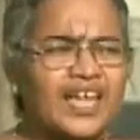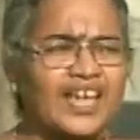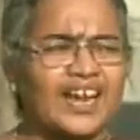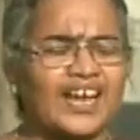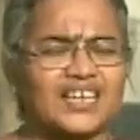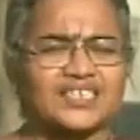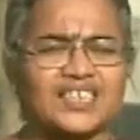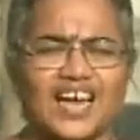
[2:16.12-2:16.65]

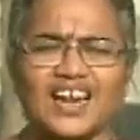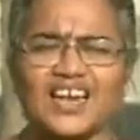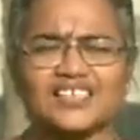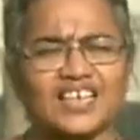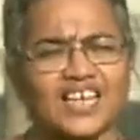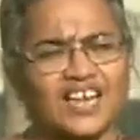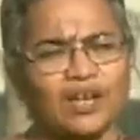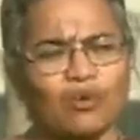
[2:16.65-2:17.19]
ஏன்னா
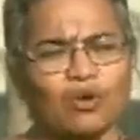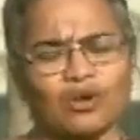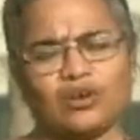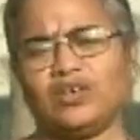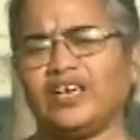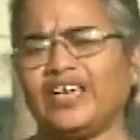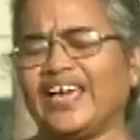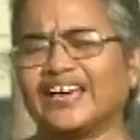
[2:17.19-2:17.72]
சராசரி ஒரு
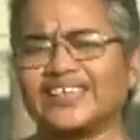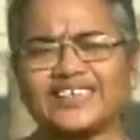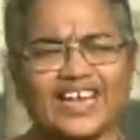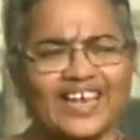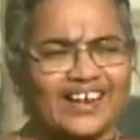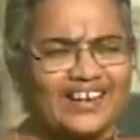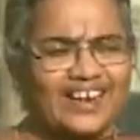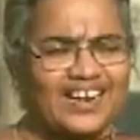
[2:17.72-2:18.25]

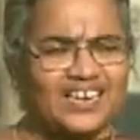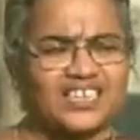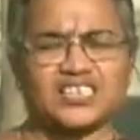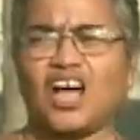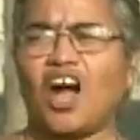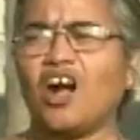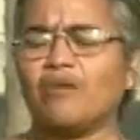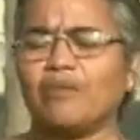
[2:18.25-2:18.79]
ஹெக்டேர் நெல்
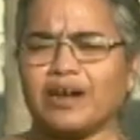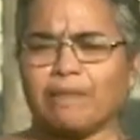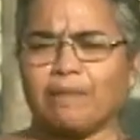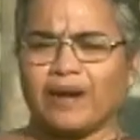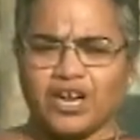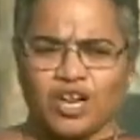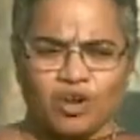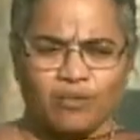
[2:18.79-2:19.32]
சாகுபடி
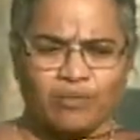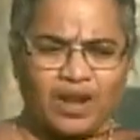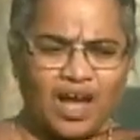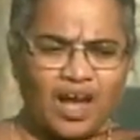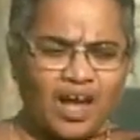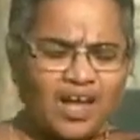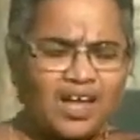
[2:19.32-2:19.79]
பண்ணணும்னா